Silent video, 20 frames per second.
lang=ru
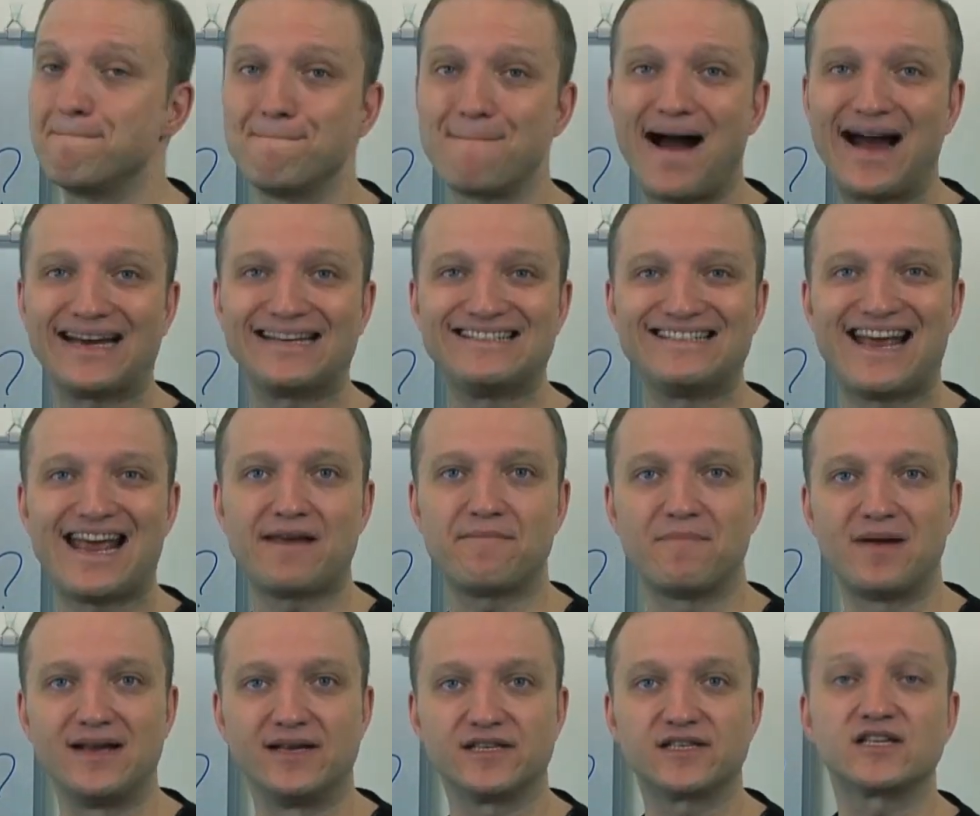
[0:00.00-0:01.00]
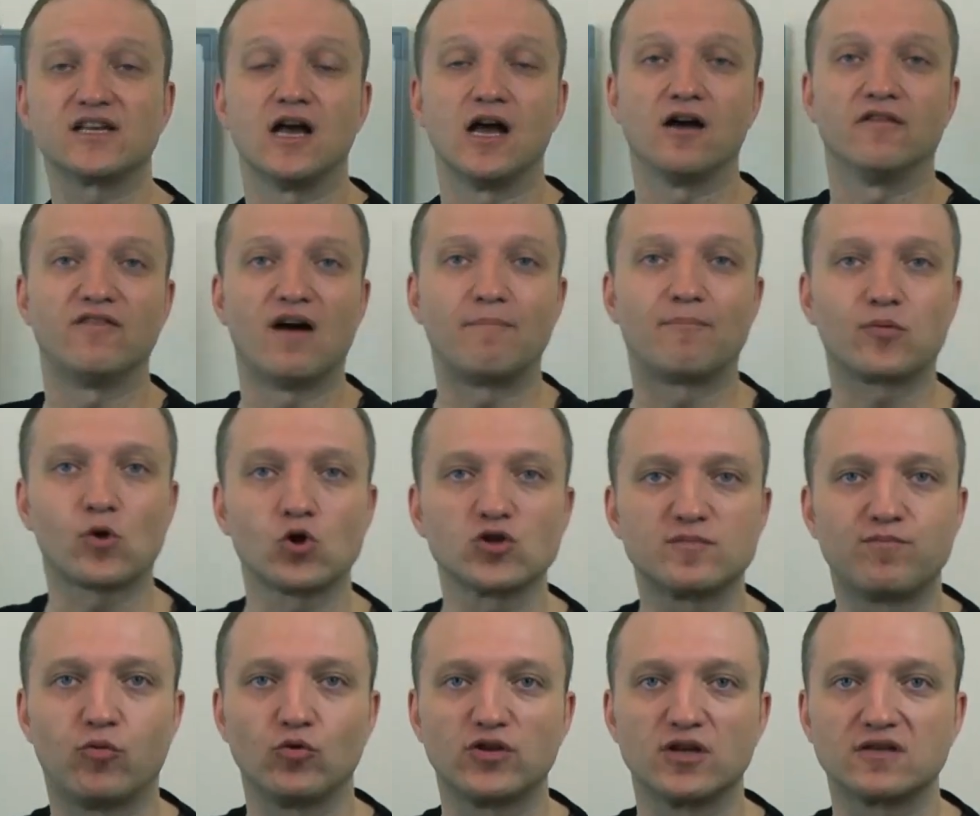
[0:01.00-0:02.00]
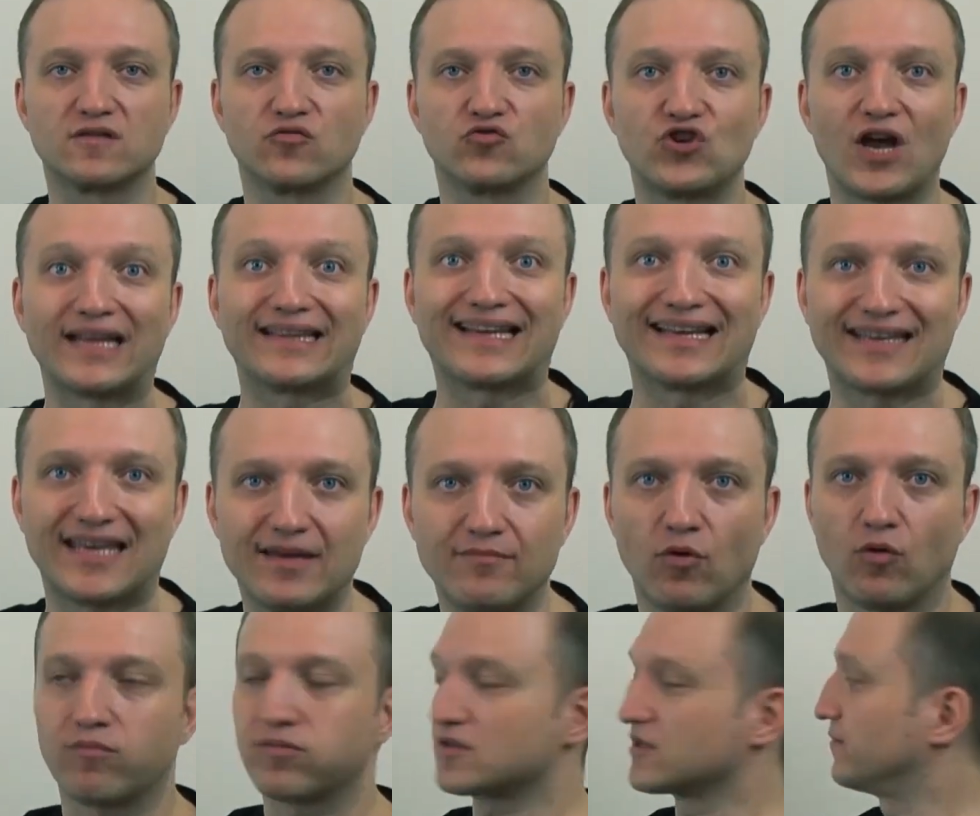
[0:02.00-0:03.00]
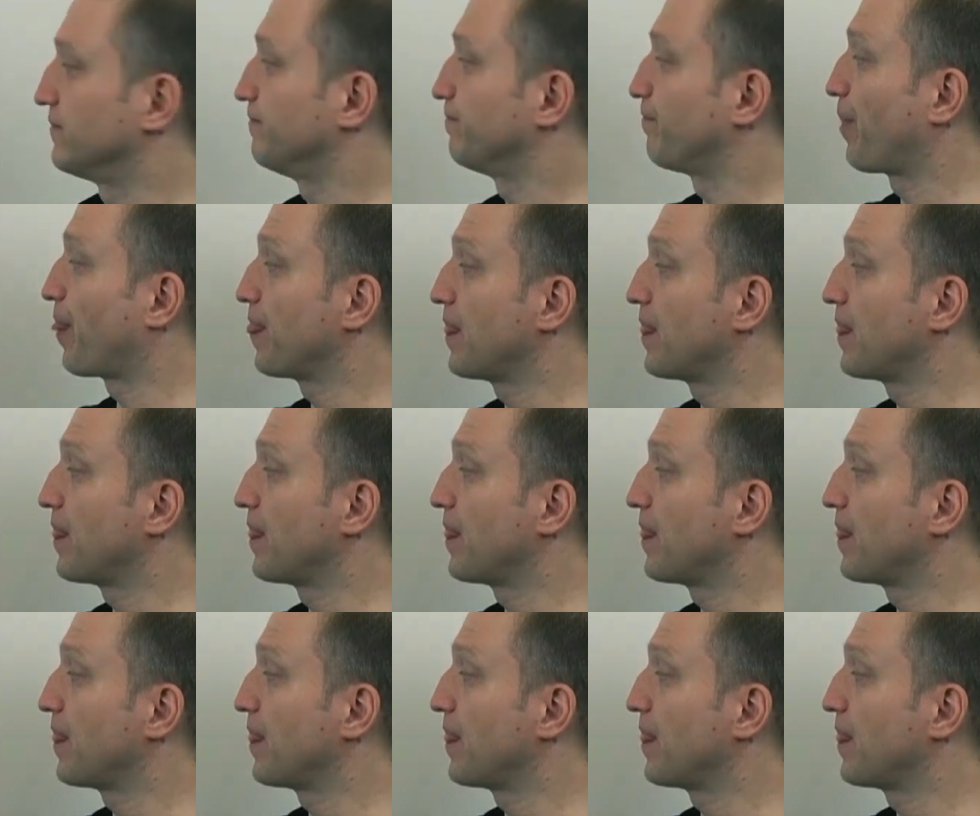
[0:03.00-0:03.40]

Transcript: my name is вопрос будет звучать таким образом.